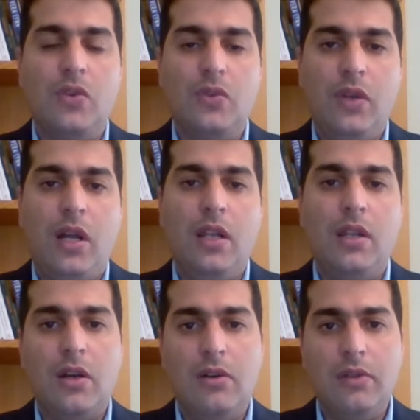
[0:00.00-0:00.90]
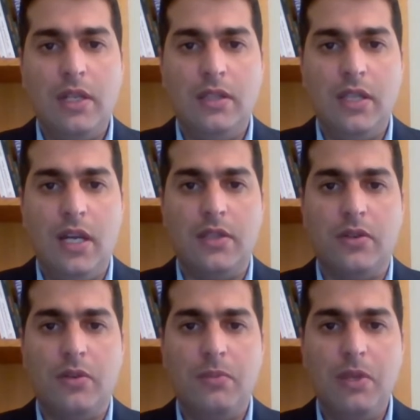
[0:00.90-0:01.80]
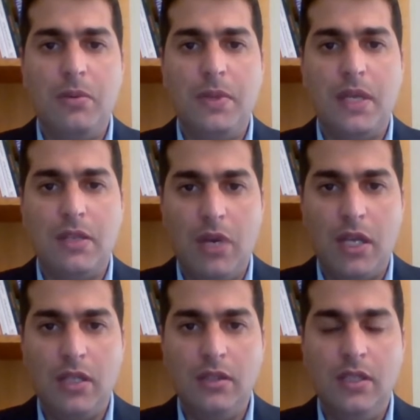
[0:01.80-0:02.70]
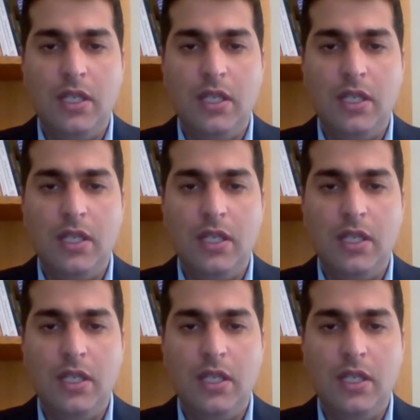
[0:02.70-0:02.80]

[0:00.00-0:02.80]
خضوعها لقوانين الاتحاد الأوروبي وبذات الوقت